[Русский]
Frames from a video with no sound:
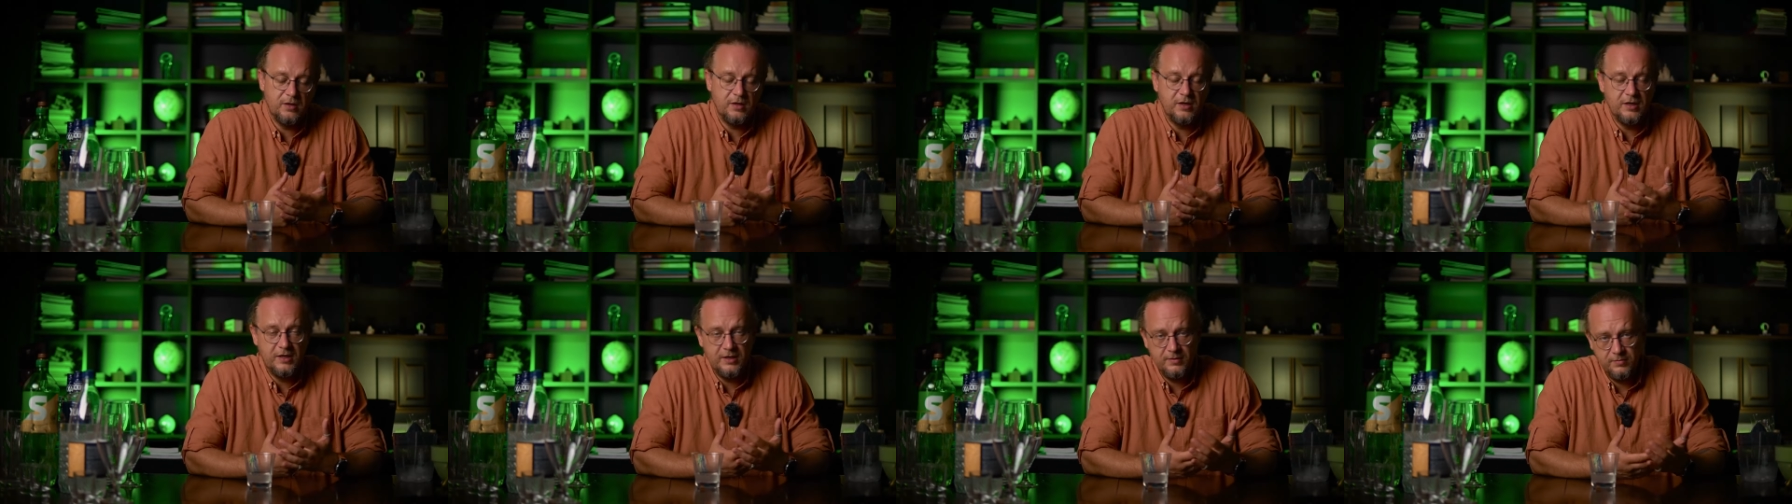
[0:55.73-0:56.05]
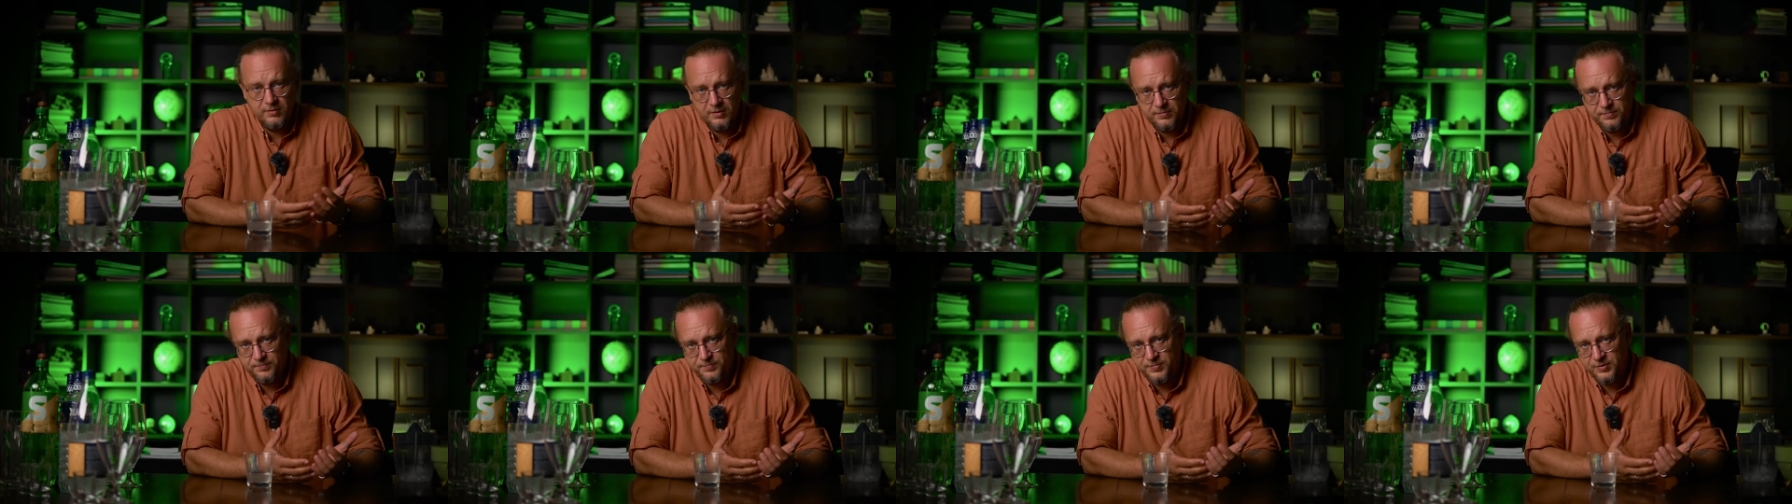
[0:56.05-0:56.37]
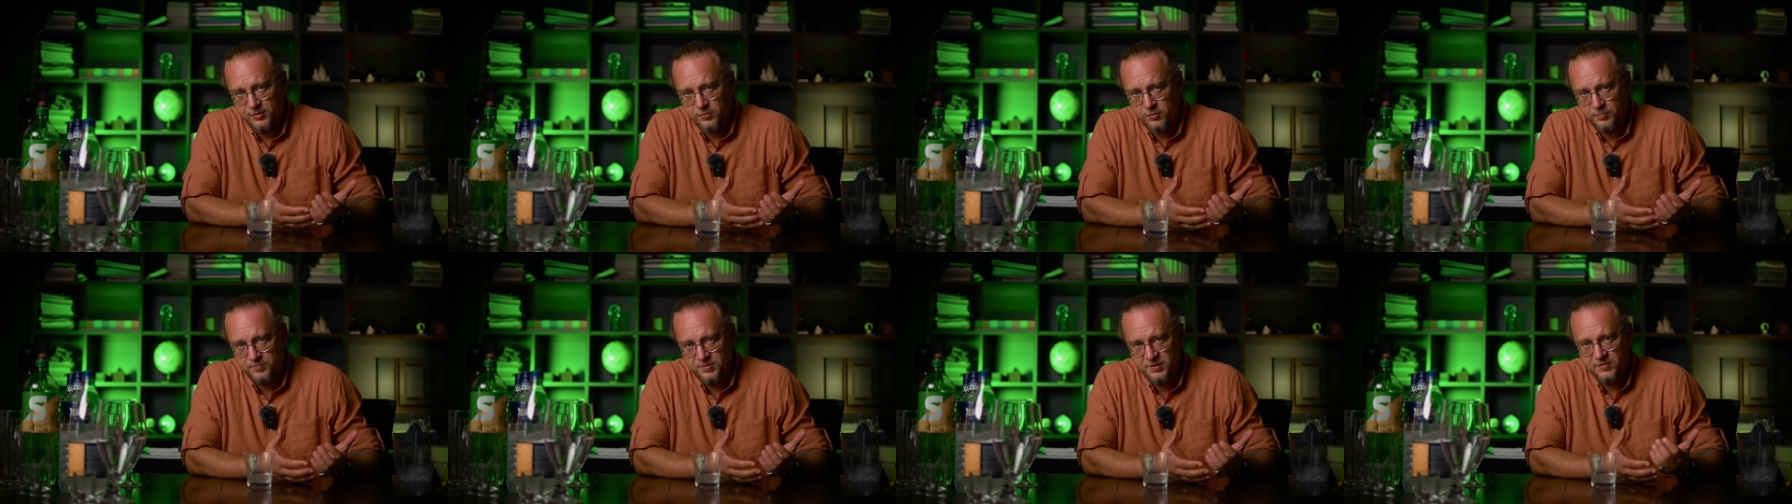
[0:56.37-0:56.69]
Либо
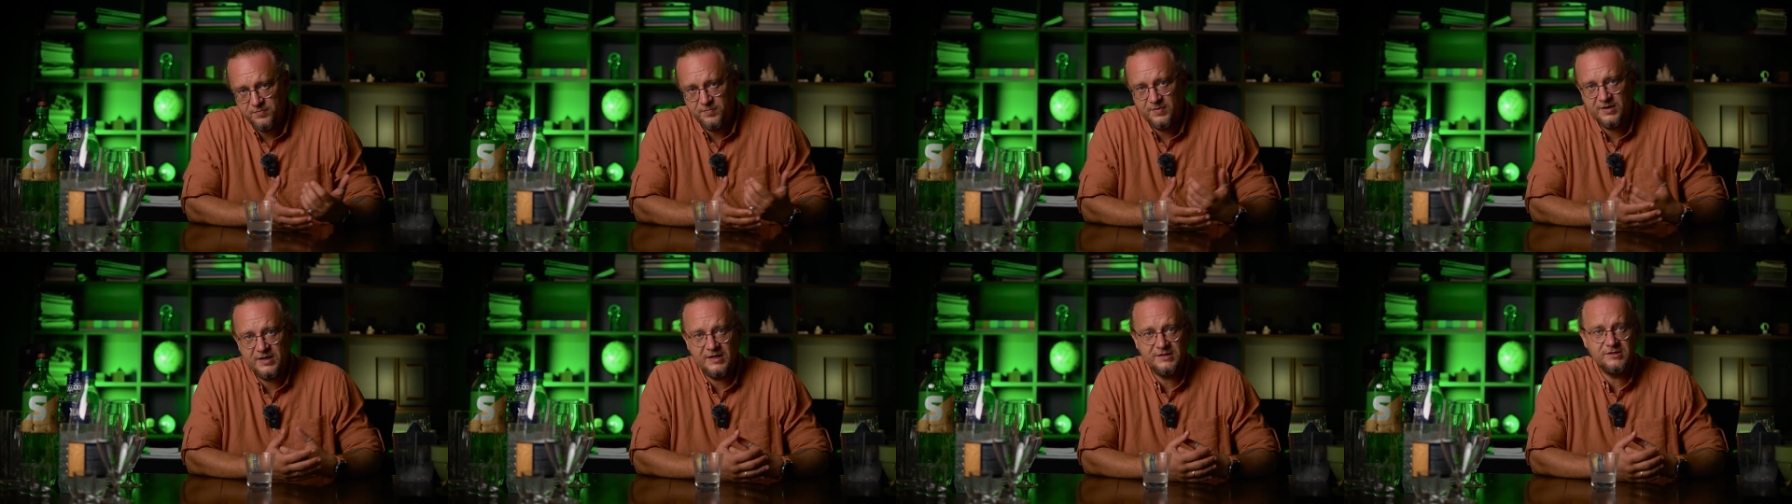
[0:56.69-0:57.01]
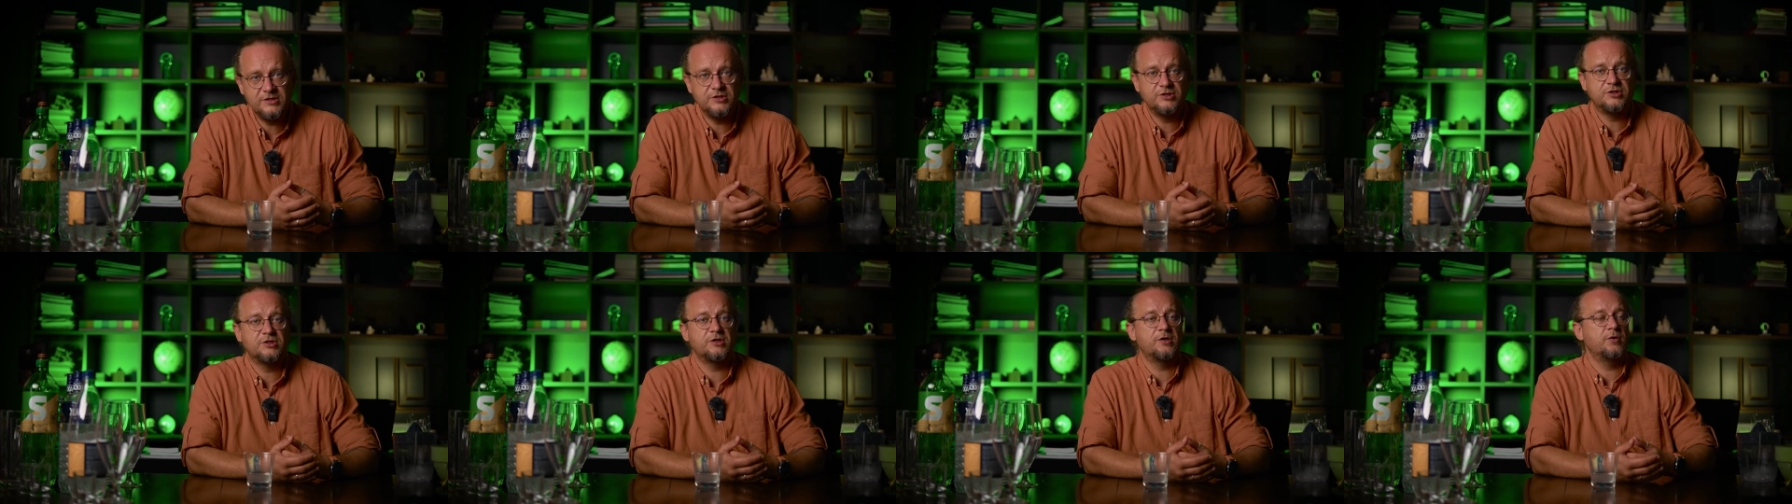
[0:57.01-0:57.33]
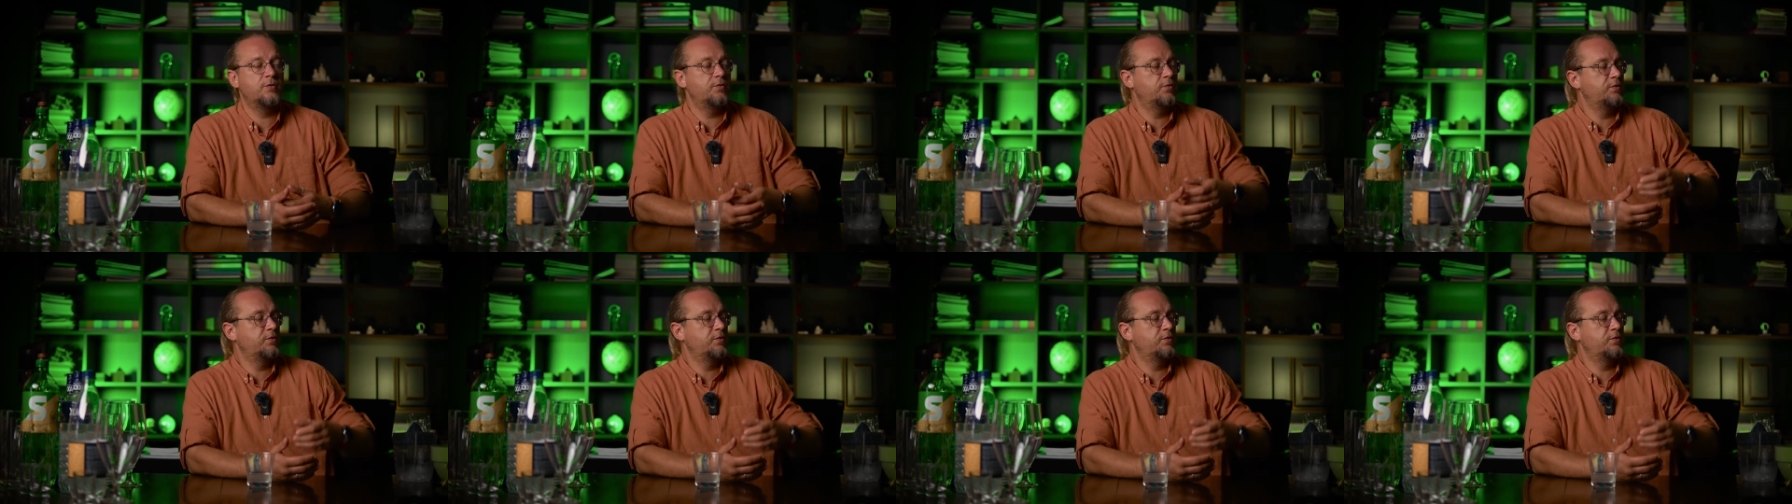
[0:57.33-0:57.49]
прикупить в магазинчике.